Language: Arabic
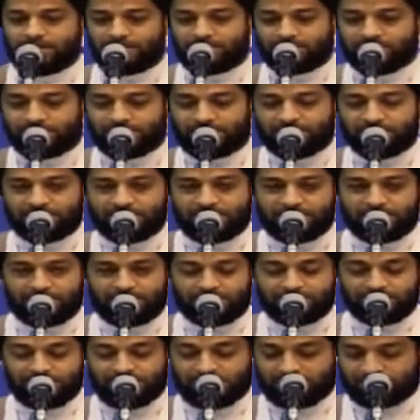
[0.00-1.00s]
بسم الله
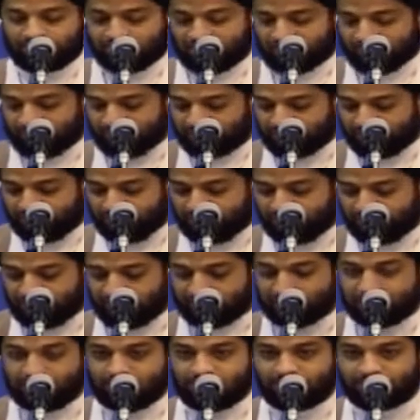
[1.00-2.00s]
الرحمن الرحيم
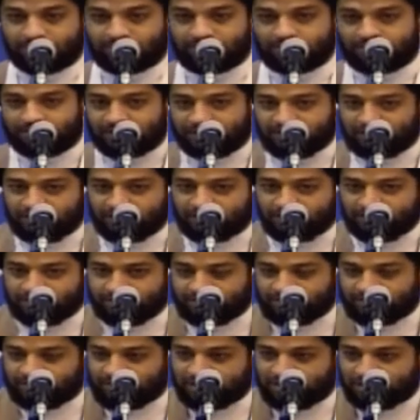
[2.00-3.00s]
الحمد لله
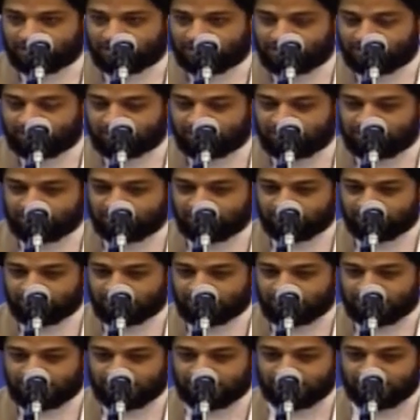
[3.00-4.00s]
رب العالمين
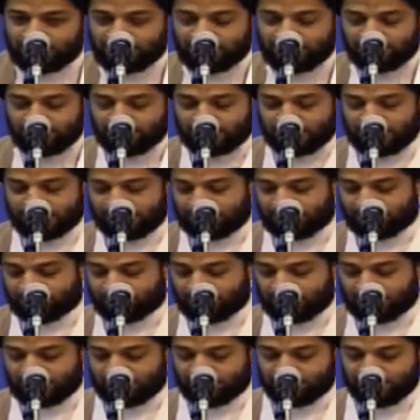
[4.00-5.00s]
وصلى الله على
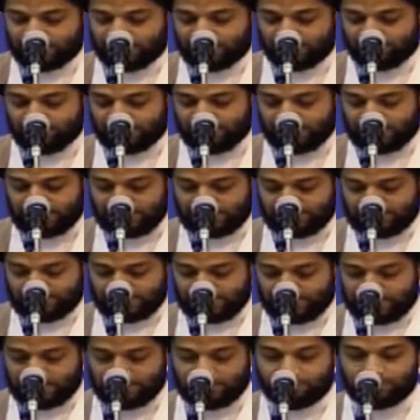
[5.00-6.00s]
محمد وآله
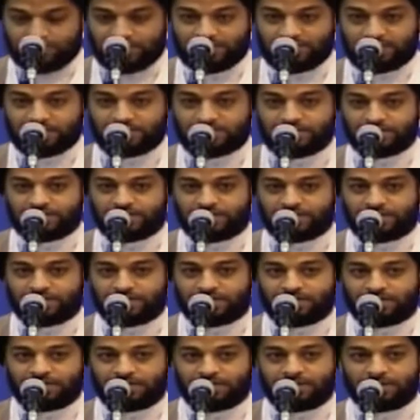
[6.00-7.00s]
الطيبين
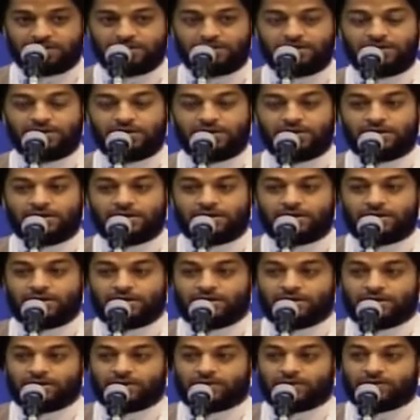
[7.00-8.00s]
الطاهرين
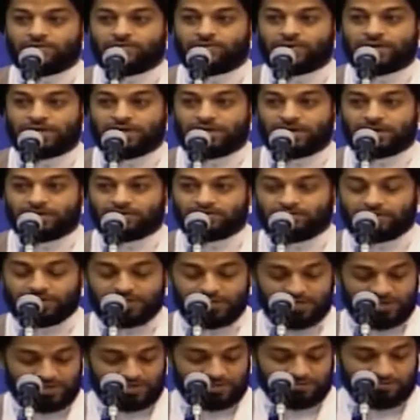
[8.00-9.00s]
واللعن
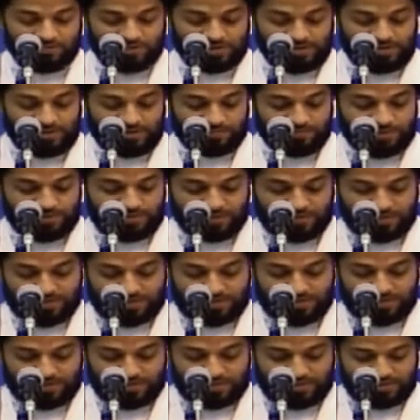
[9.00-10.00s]
الدائم الأبدي
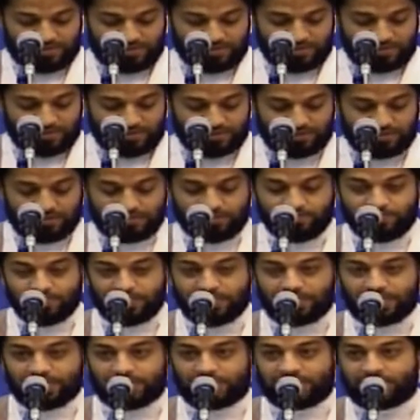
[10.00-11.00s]
على أعدائهم من
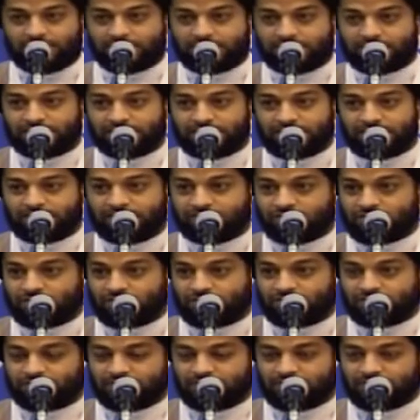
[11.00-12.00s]
الآن لقيام
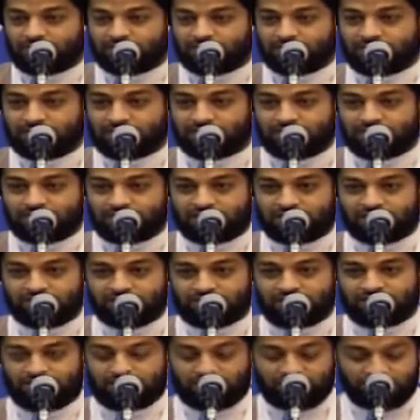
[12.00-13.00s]
يوم الدين السلام
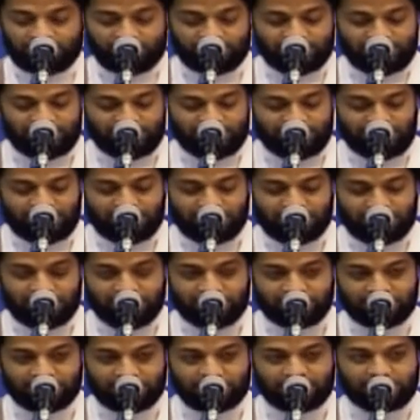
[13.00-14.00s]
عليكم جميعا
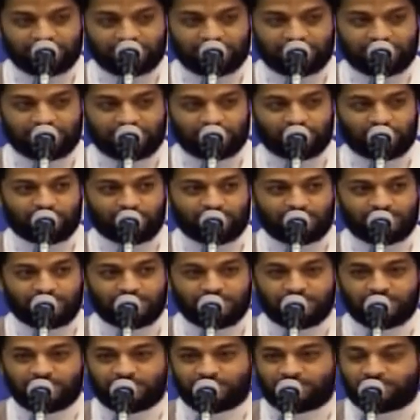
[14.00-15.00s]
ورحمة الله
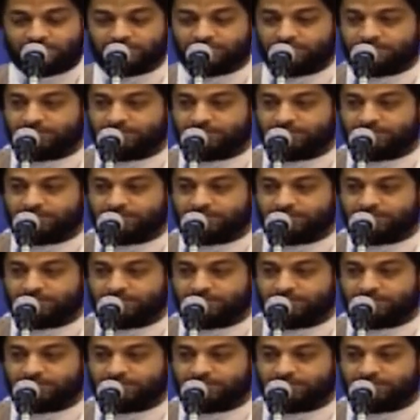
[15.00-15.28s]
وبركاته